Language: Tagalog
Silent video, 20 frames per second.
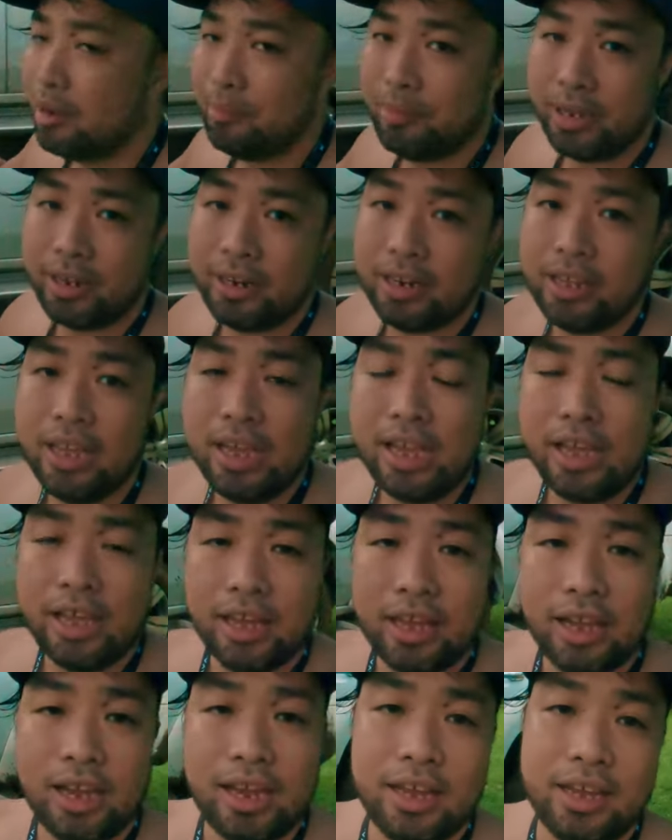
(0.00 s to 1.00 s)
namin.
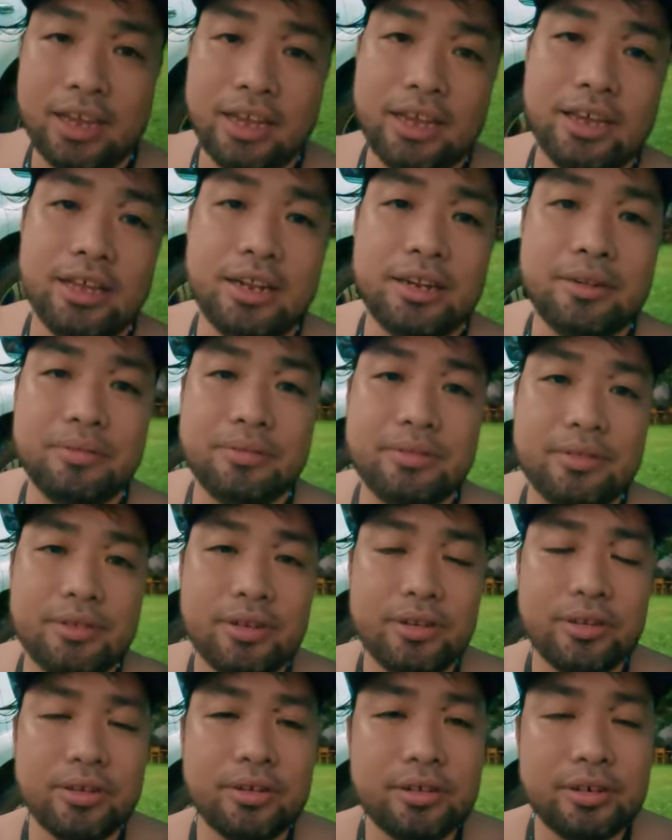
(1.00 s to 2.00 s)
And
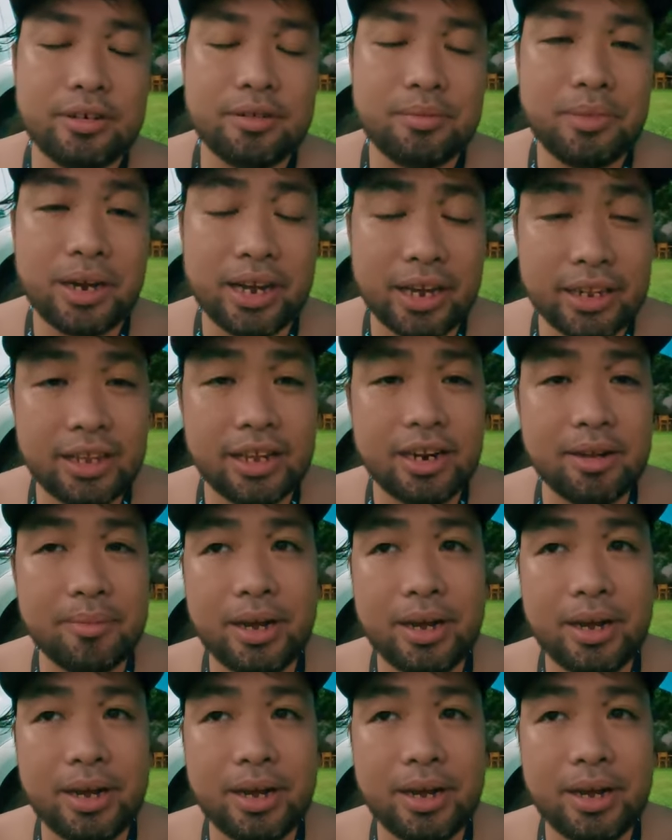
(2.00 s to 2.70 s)
maganda